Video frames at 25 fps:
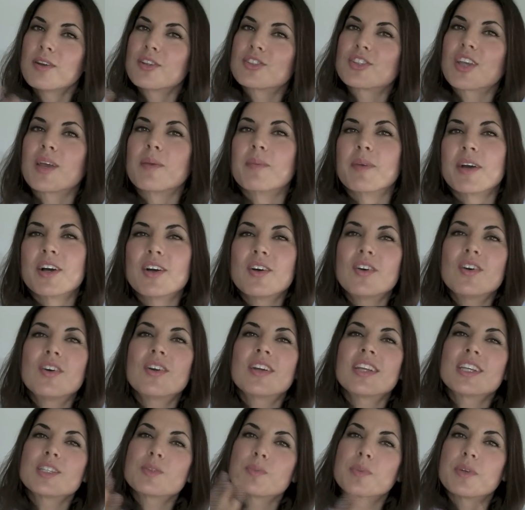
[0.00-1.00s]
los hay
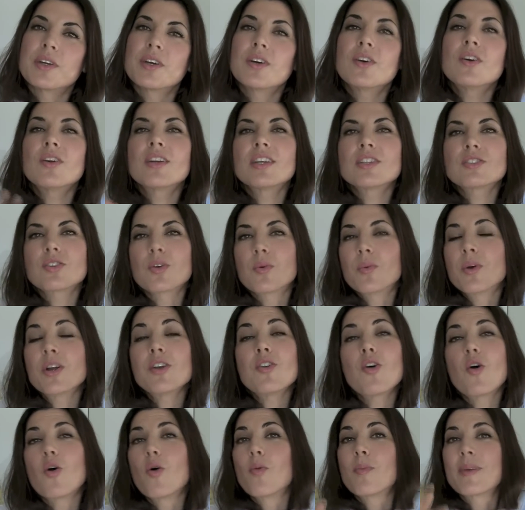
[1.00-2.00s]
mejores, peores o
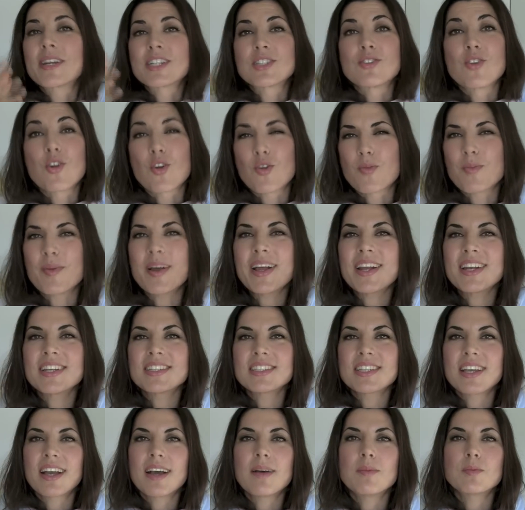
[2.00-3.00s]
bueno, o más
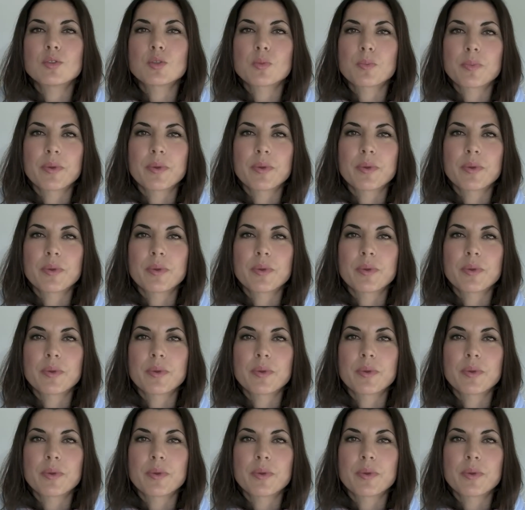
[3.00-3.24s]
normales, digamos,